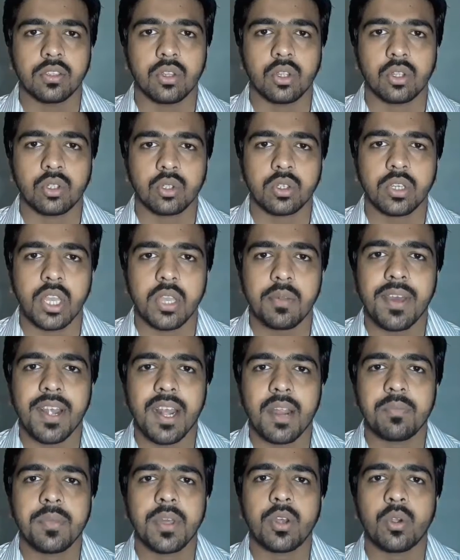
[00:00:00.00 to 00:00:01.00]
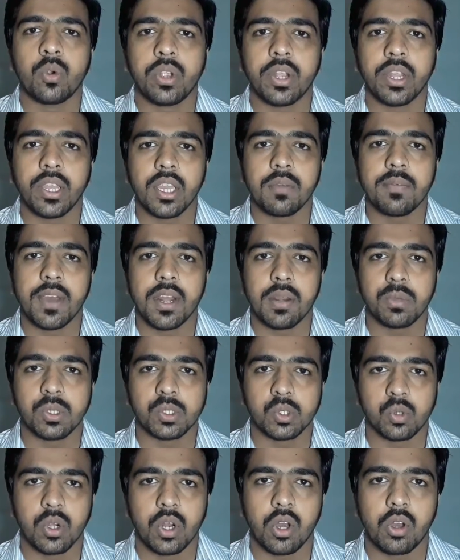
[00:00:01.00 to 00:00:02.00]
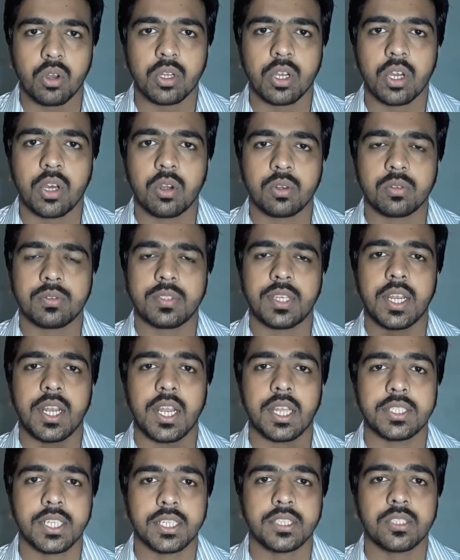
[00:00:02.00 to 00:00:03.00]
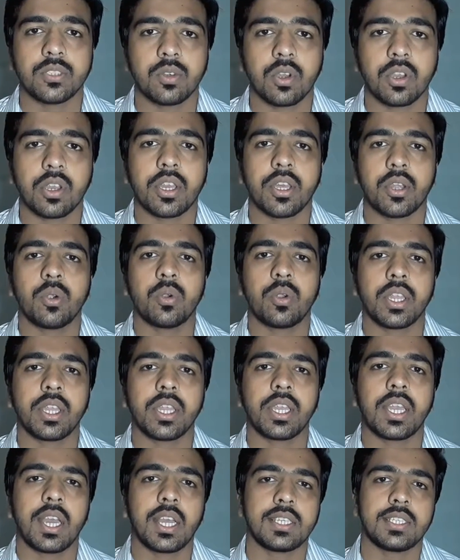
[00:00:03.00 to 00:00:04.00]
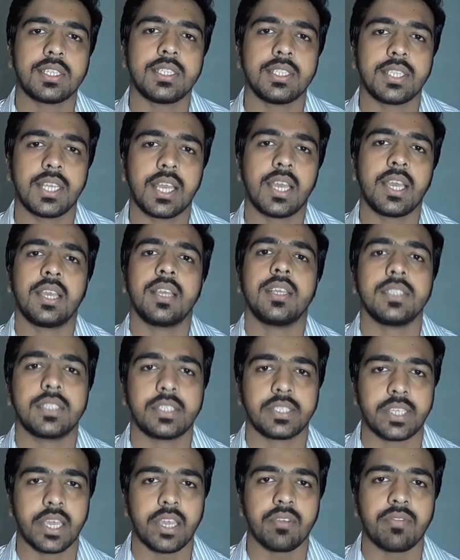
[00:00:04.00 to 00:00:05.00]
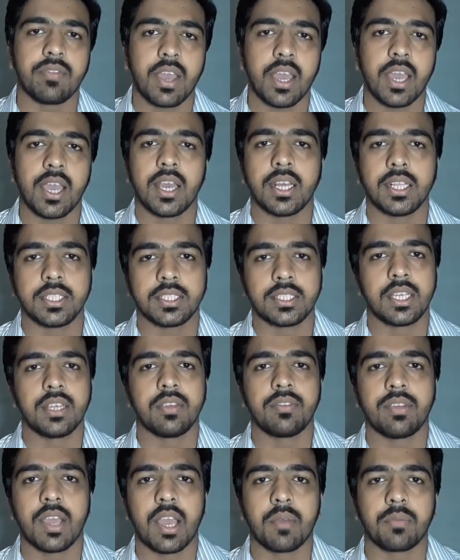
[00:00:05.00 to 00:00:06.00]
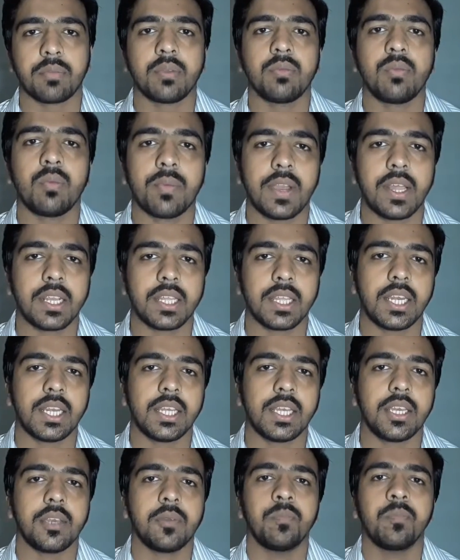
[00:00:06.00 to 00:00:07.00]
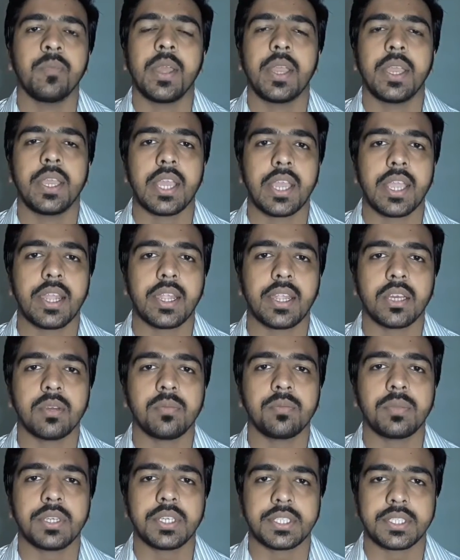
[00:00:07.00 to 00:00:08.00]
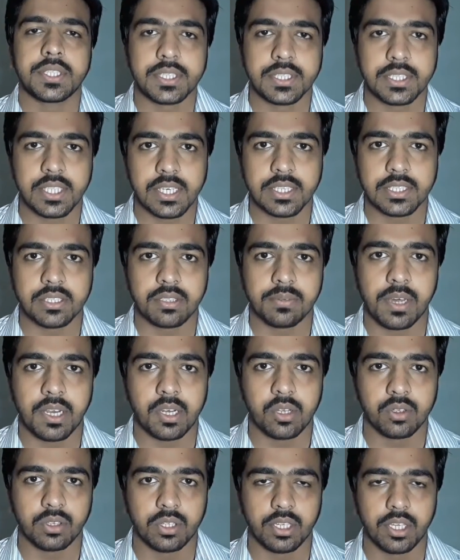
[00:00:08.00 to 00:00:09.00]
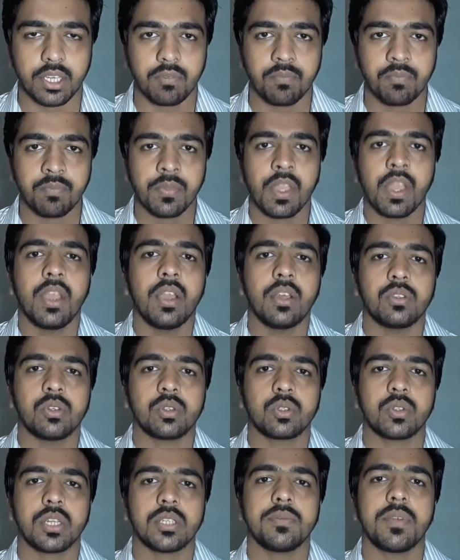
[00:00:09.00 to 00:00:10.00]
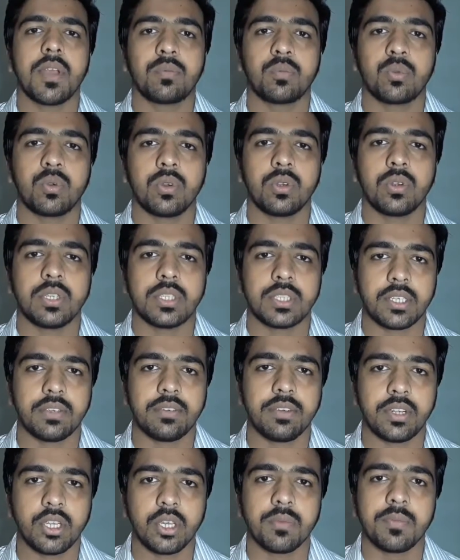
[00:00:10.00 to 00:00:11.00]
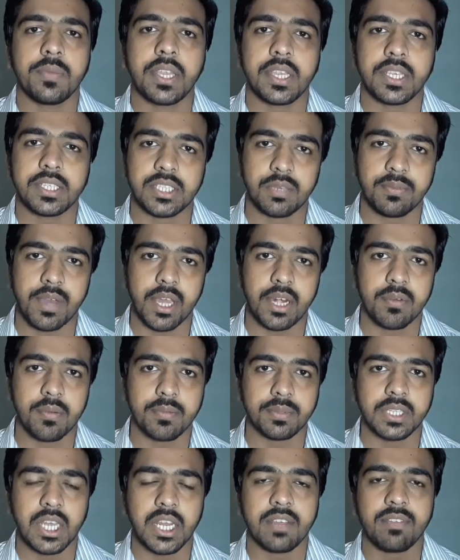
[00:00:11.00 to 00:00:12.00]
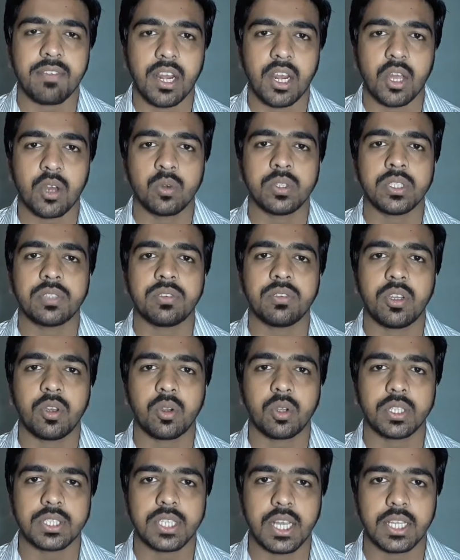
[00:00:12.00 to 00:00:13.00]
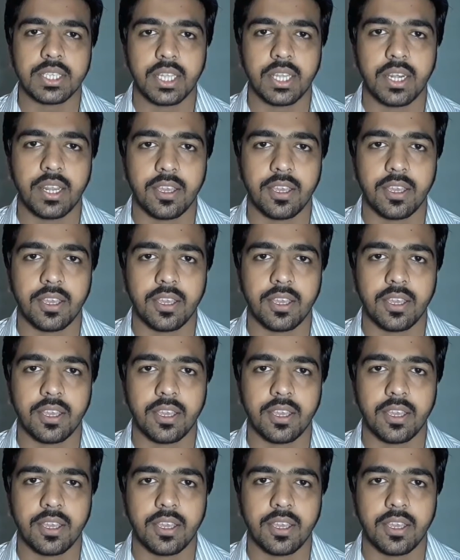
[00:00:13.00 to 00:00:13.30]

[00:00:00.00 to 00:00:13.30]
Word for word: दोस्तों कई बार आपने रूटिंग के बारे में सुना होगा और जानना चाहते होंगे कि रूटिंग क्या चीज़ है सेफ है अनसेफ है आपके मोबाइल के लिए ये टर्म किस चीज़ के लिए इस्तेमाल होती है दोस्तों आज मैं आपको इसी वीडियो में इसी बारे में बताने वाला हूँ इस वीडियो के साथ ही